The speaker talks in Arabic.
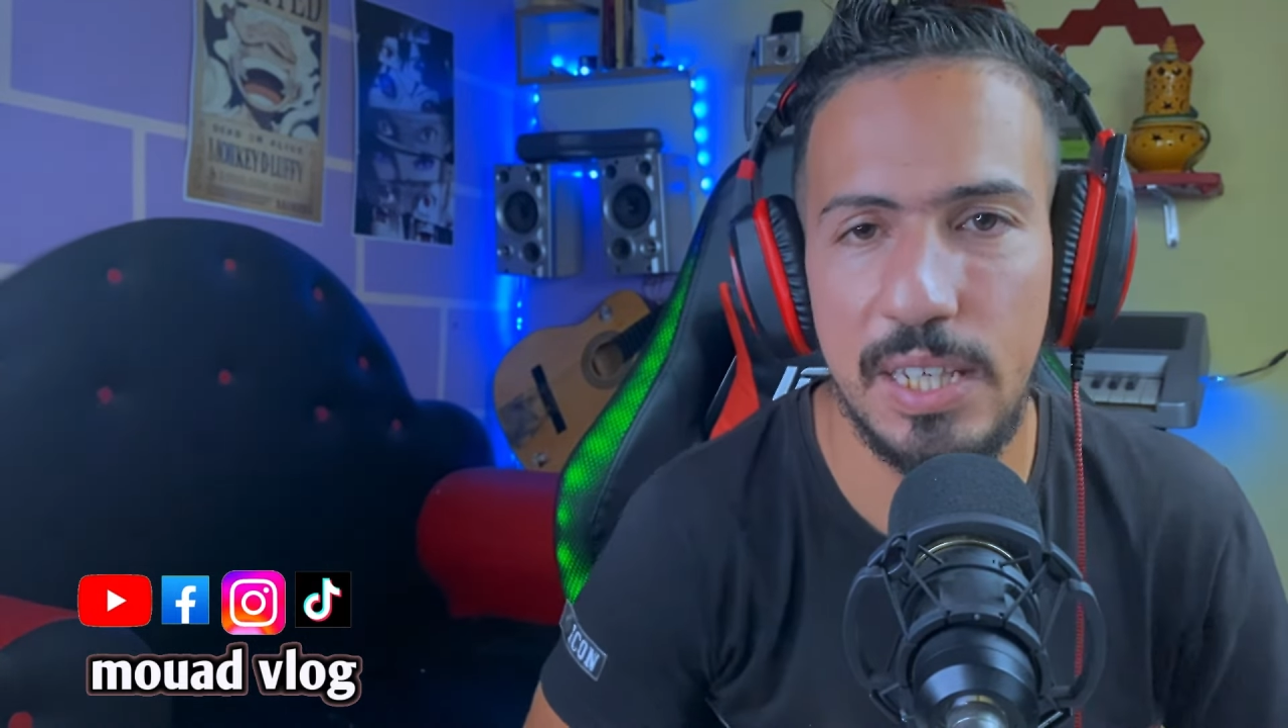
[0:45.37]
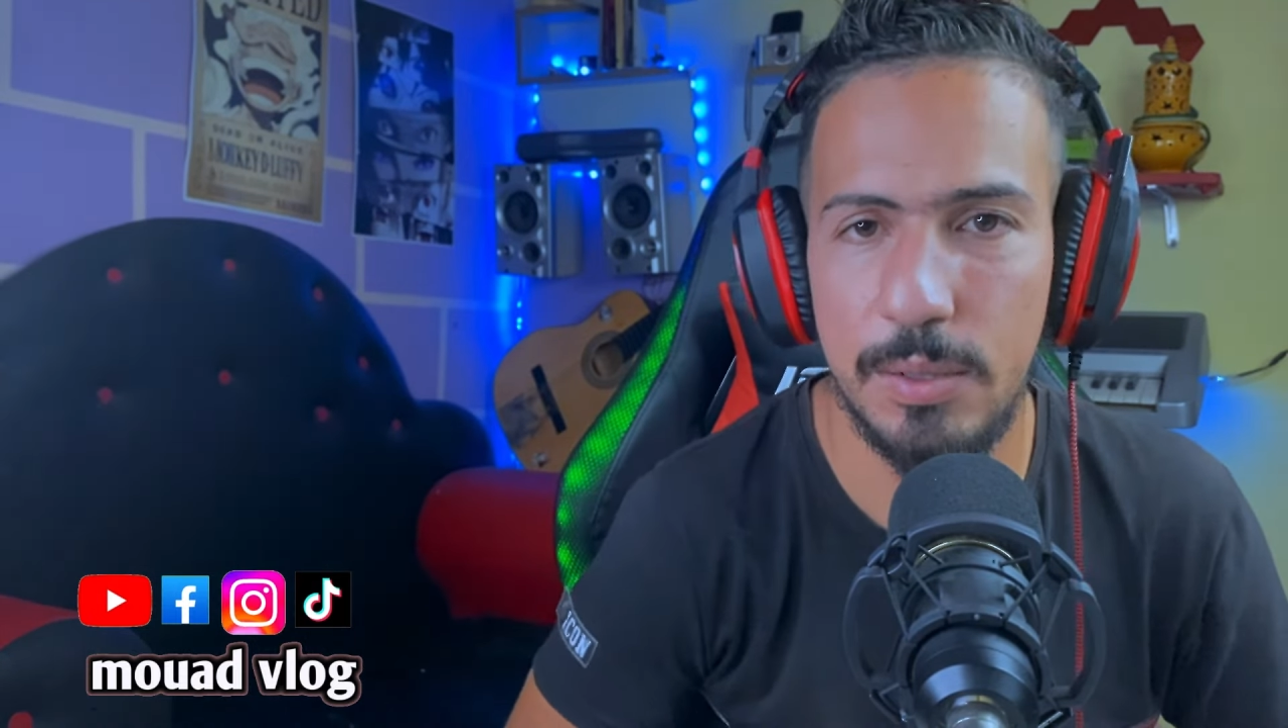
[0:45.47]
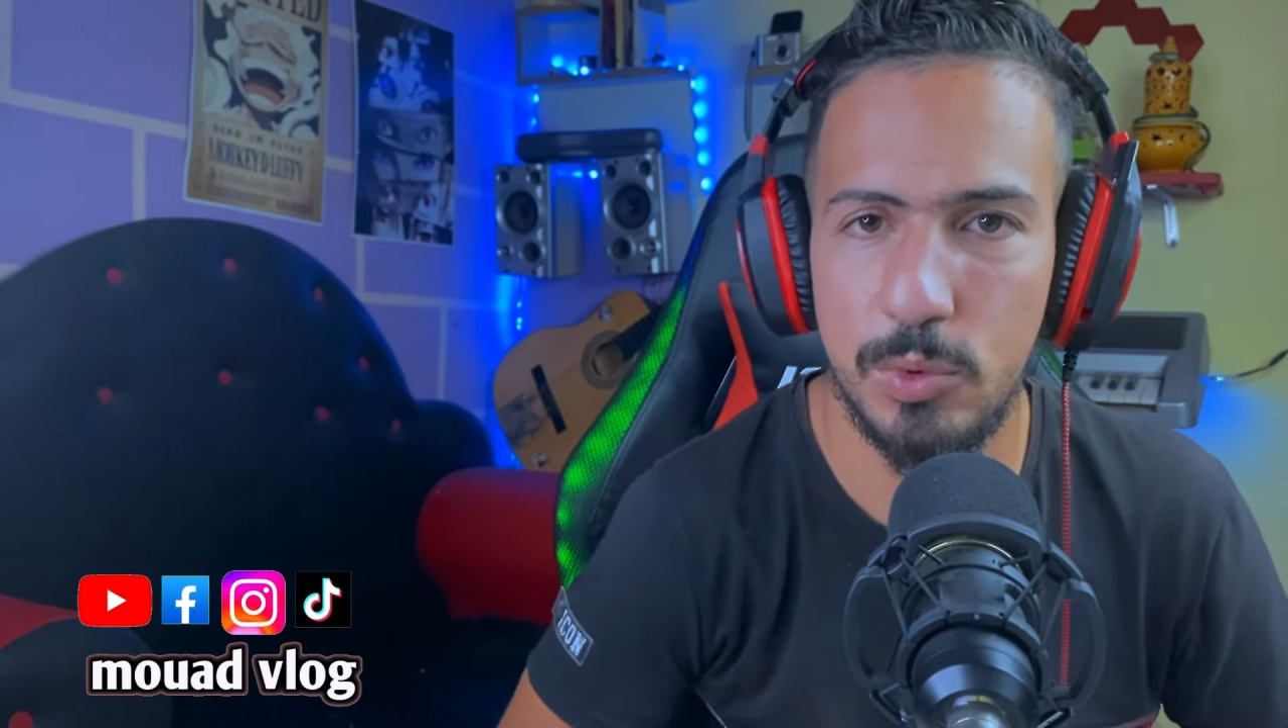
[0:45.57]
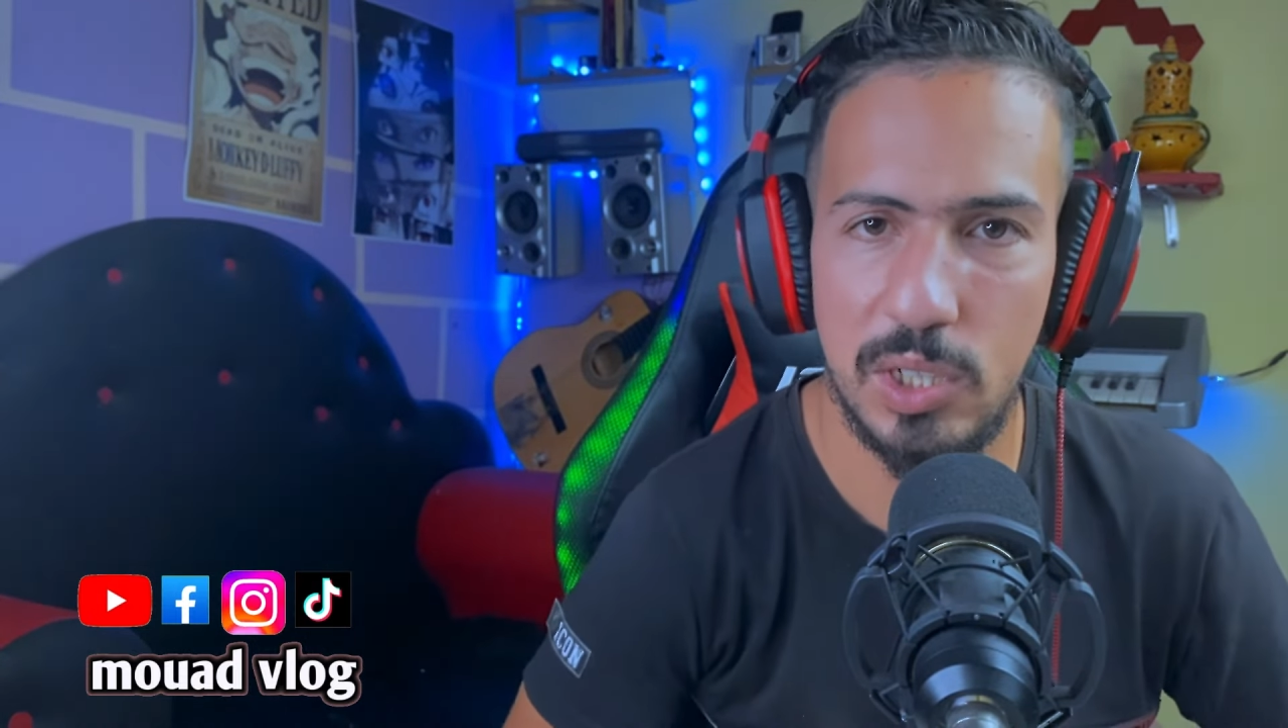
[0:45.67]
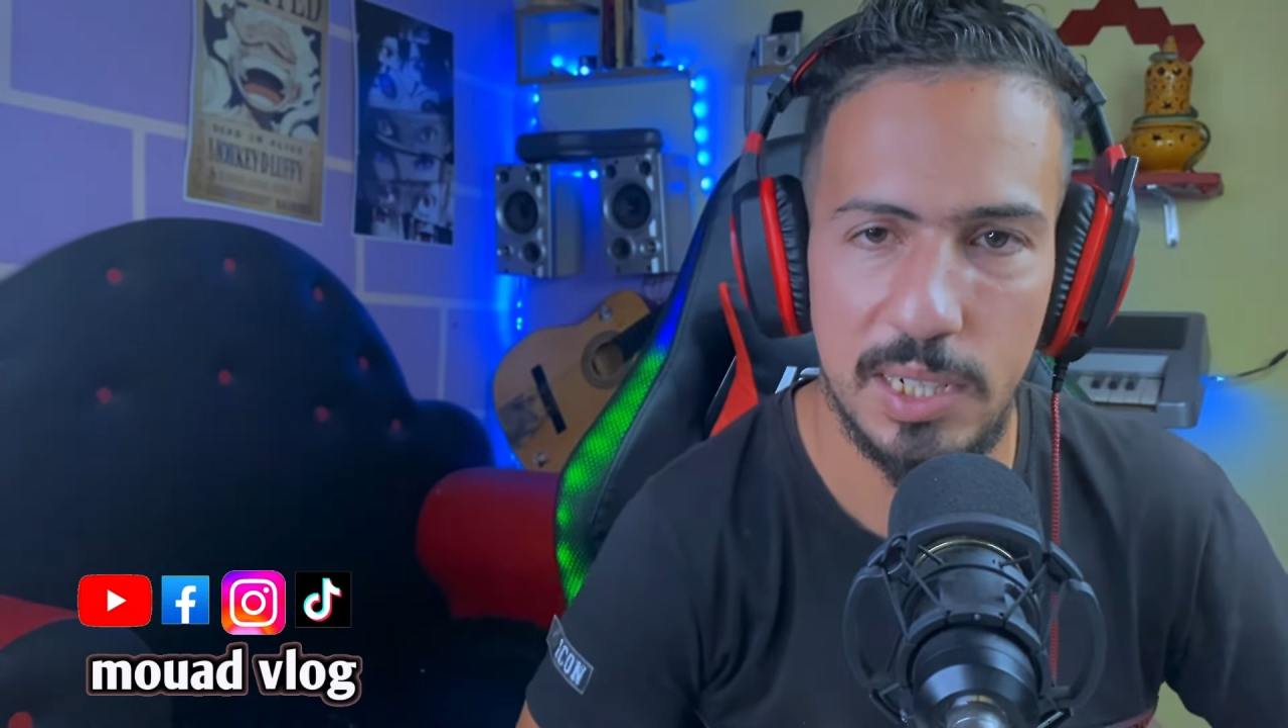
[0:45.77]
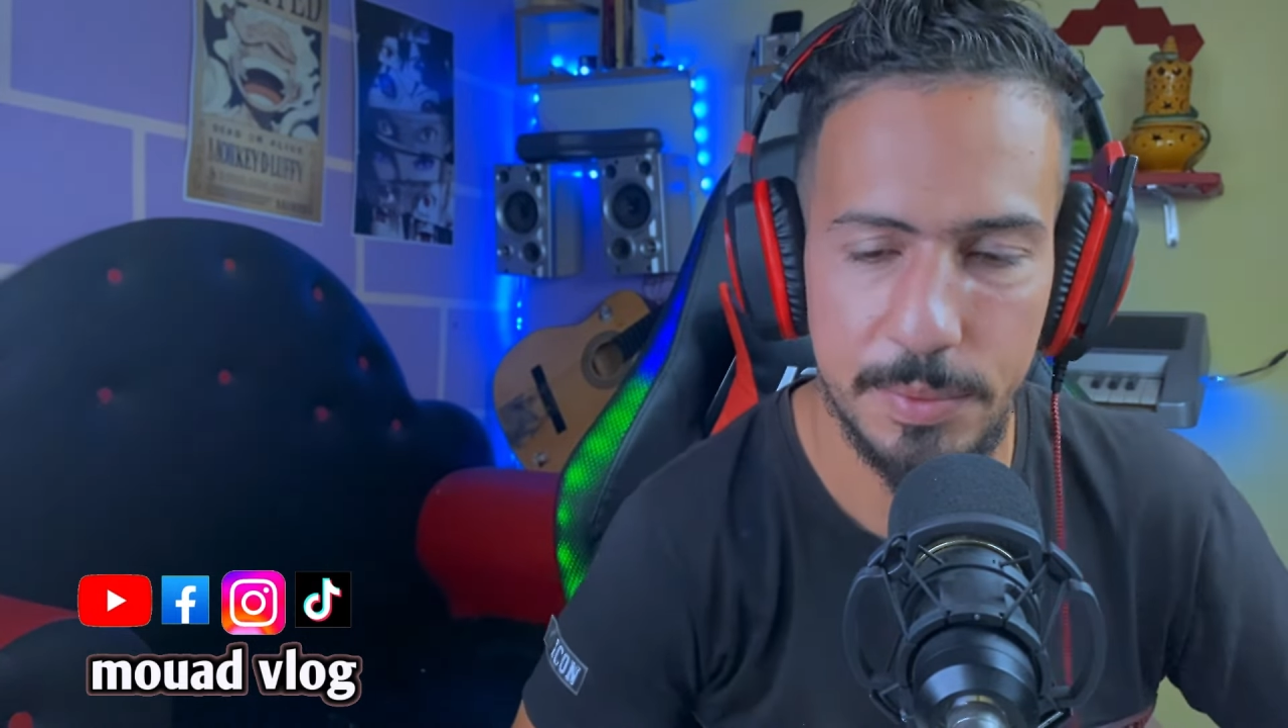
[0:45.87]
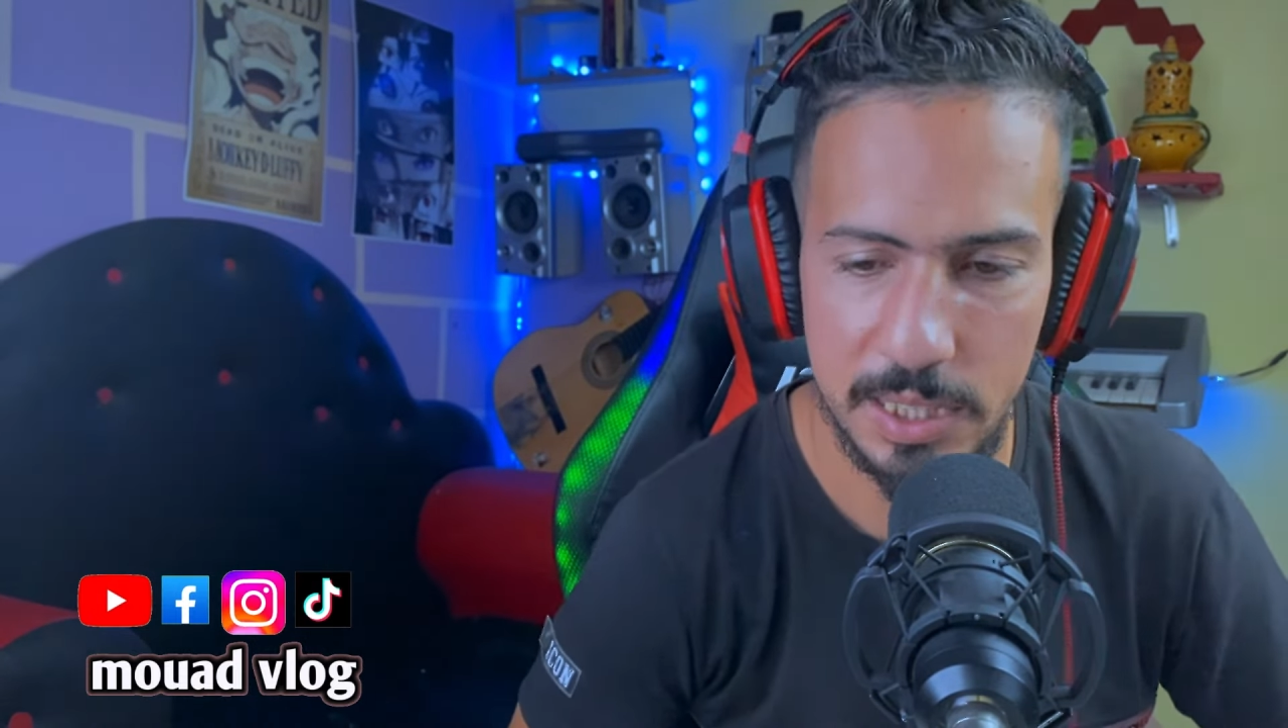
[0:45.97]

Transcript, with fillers: المسلمين